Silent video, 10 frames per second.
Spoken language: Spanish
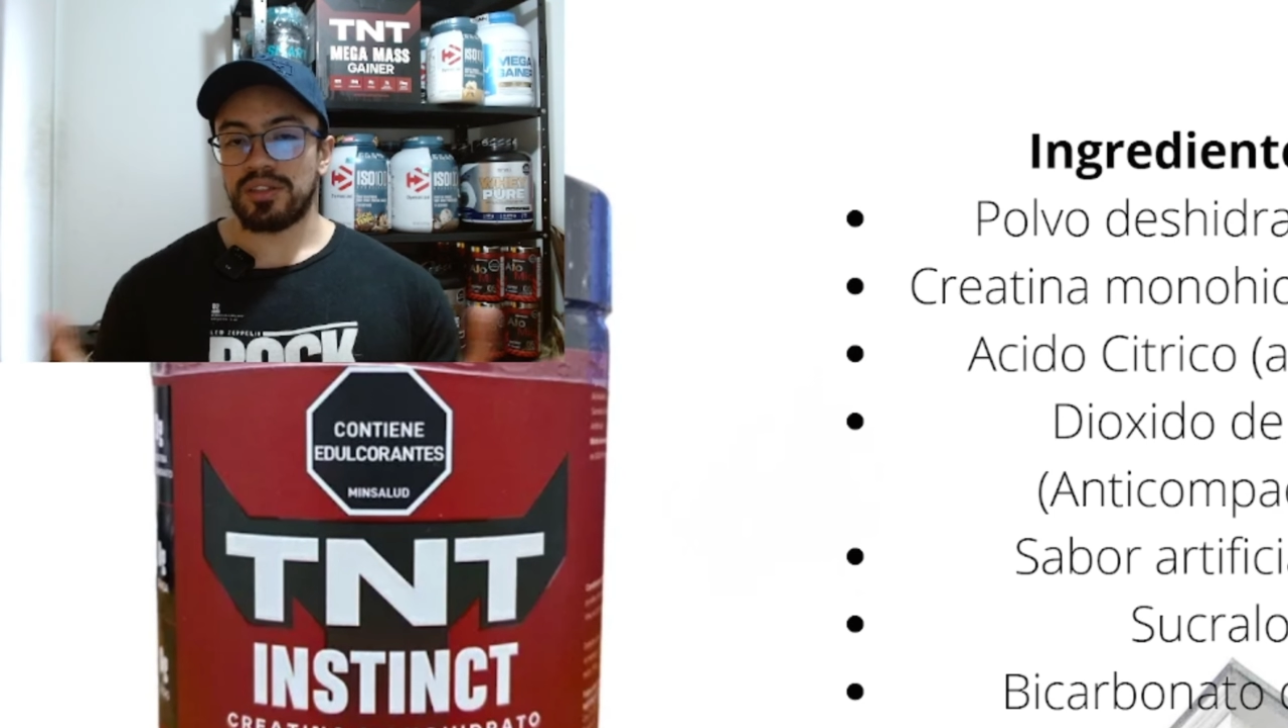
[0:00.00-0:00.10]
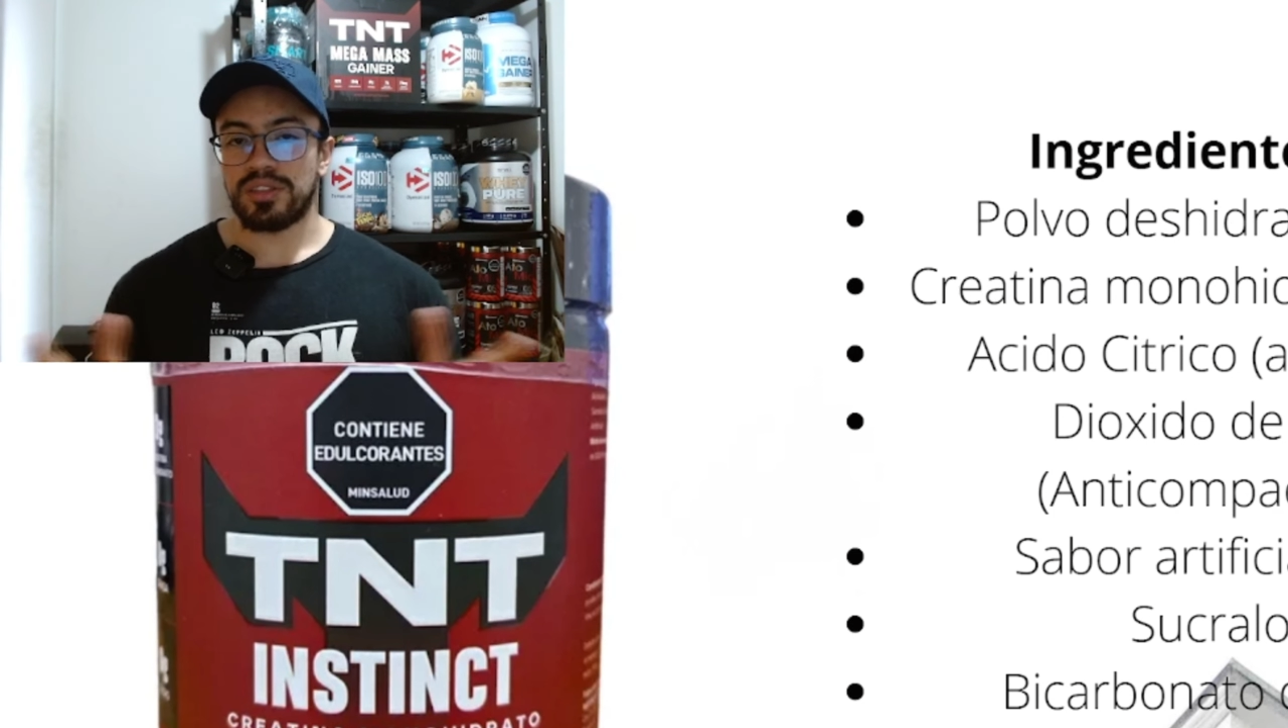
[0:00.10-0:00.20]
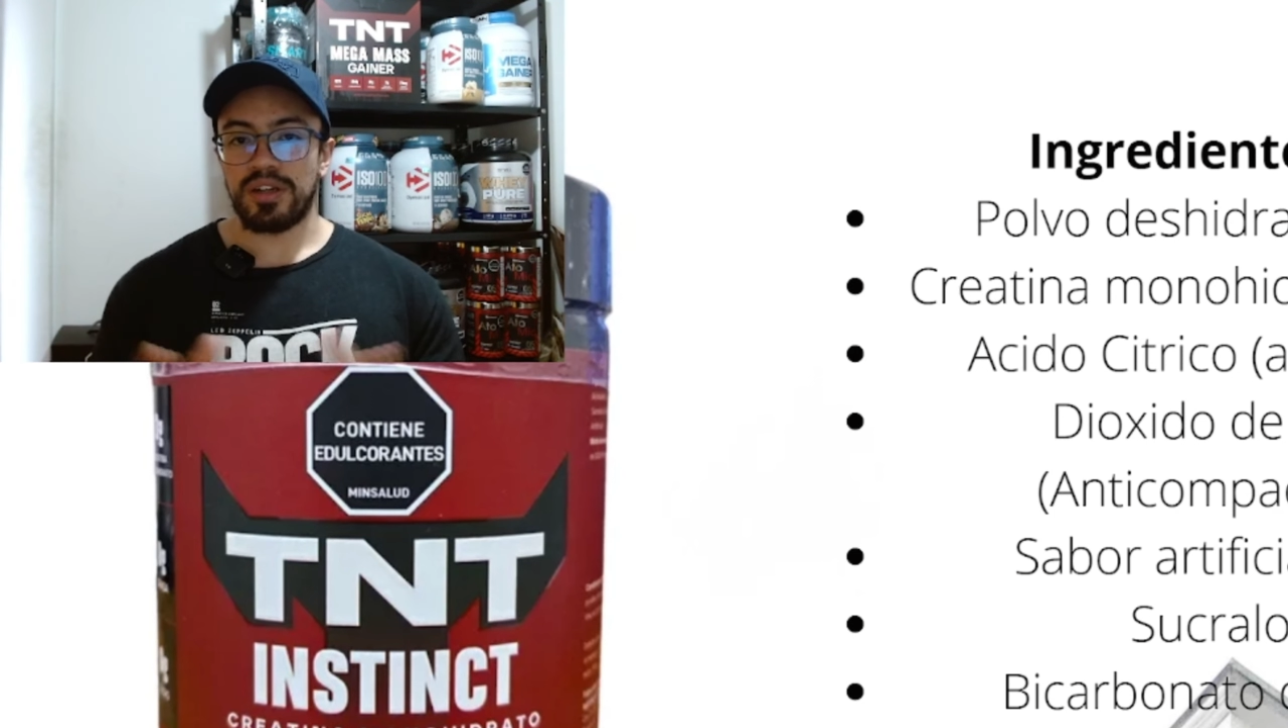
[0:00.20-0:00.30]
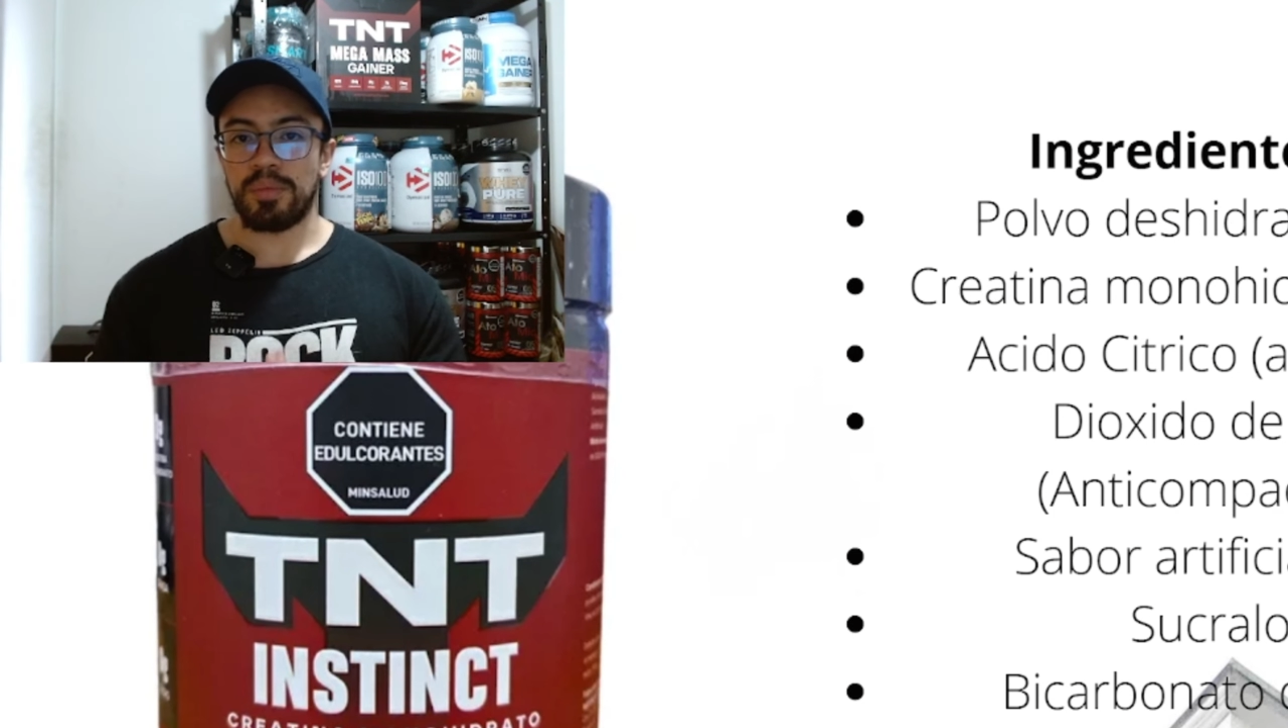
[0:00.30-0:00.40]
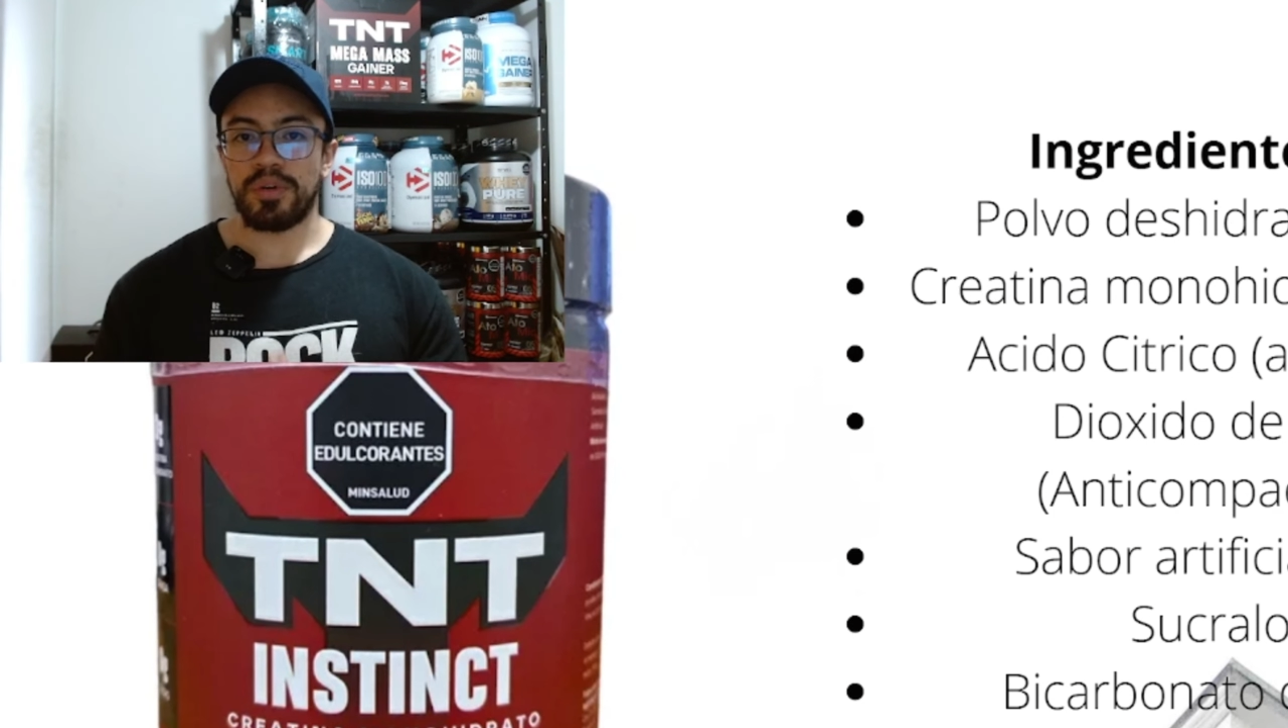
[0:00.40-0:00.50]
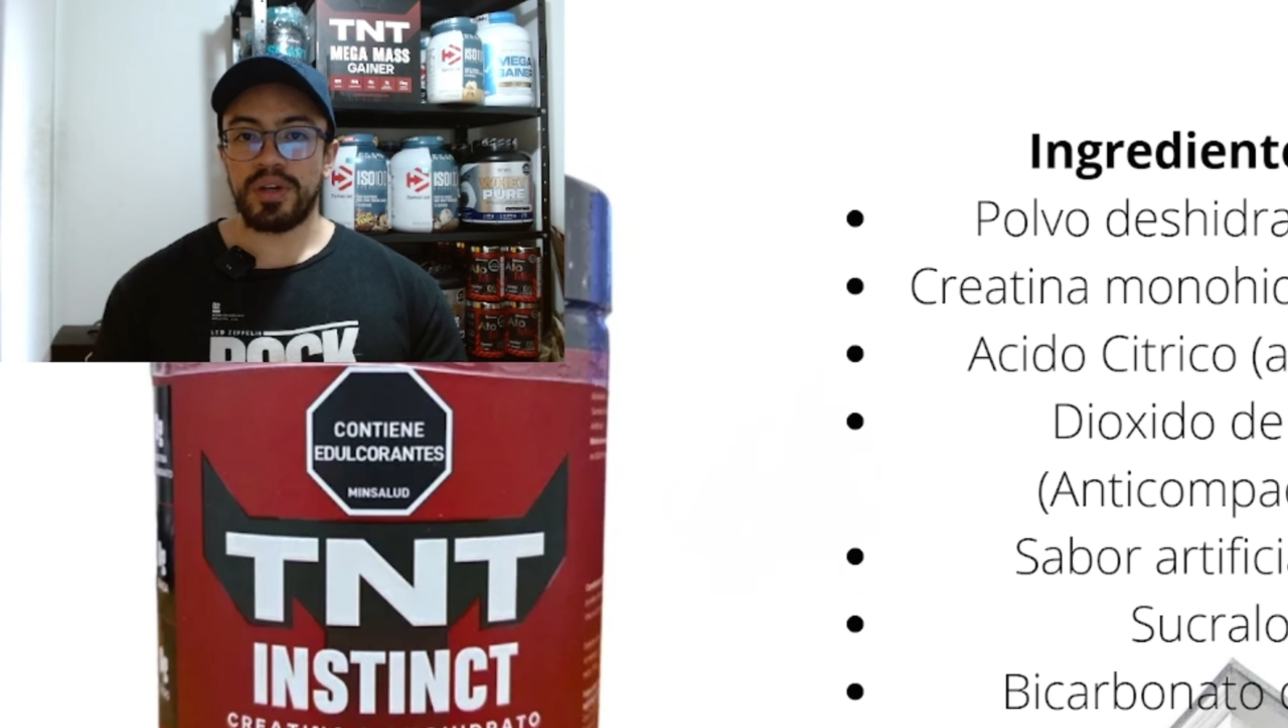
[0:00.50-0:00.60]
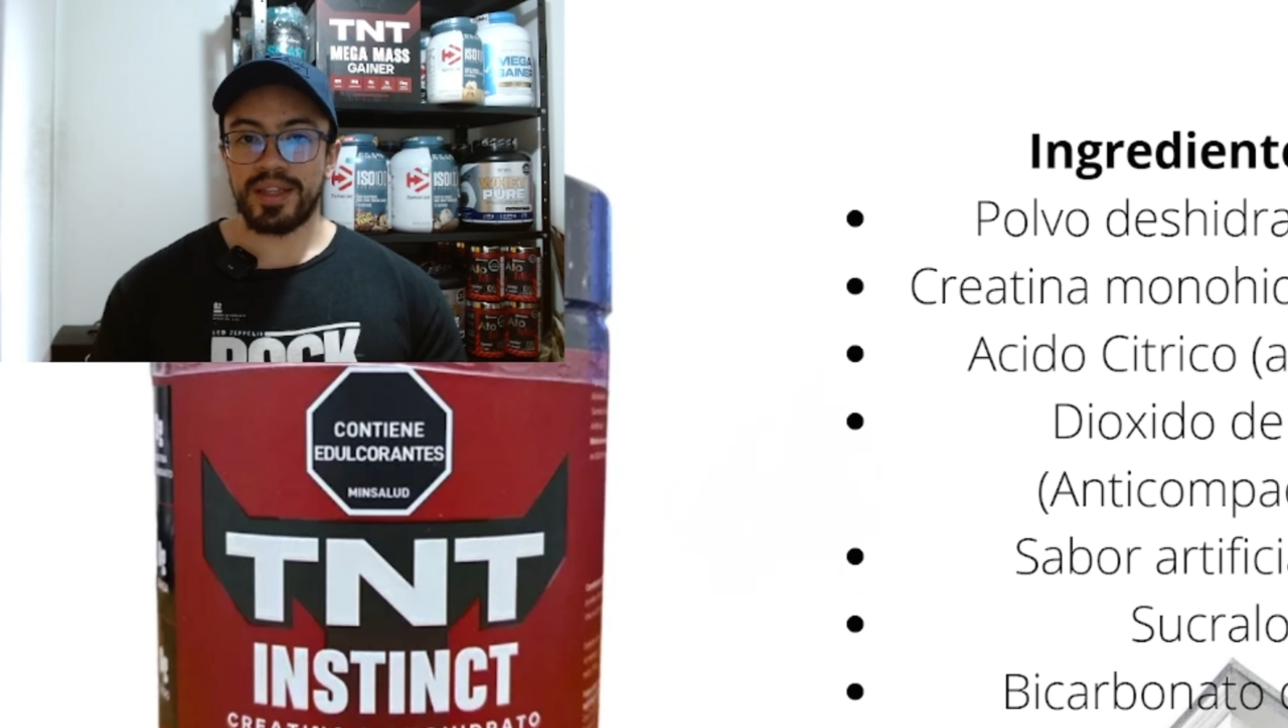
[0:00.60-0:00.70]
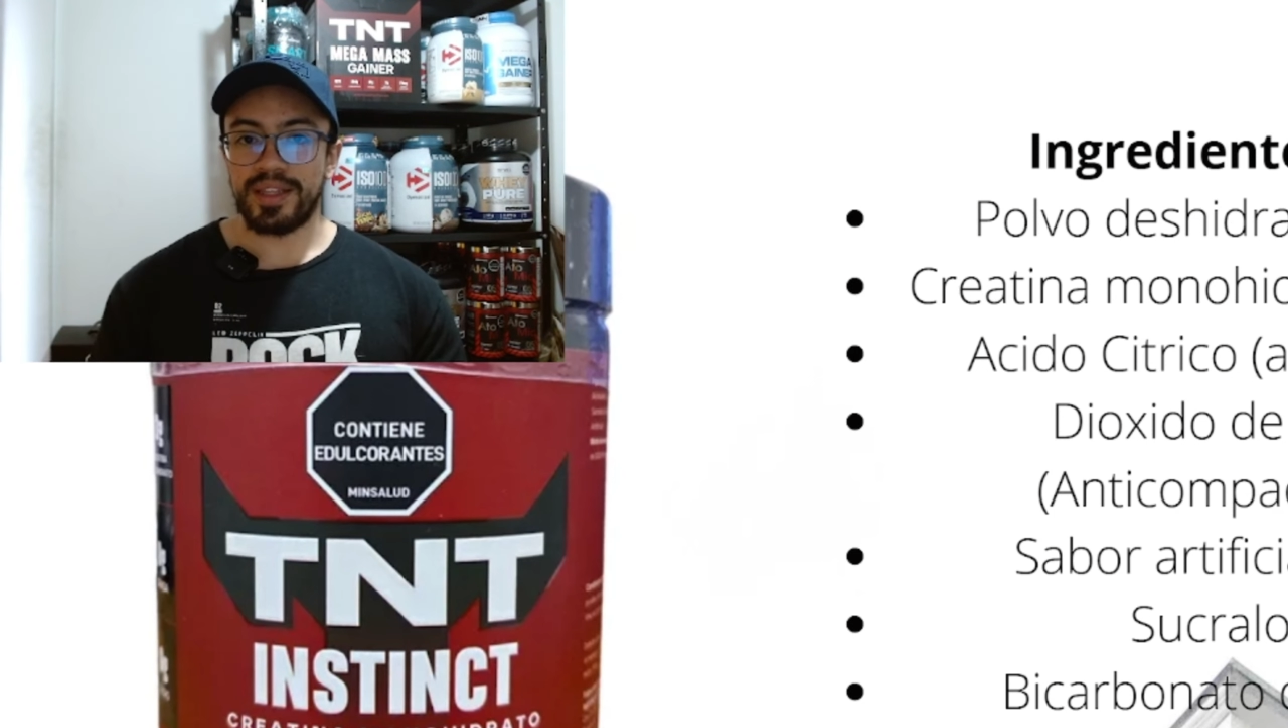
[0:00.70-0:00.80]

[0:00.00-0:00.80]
no se va a poder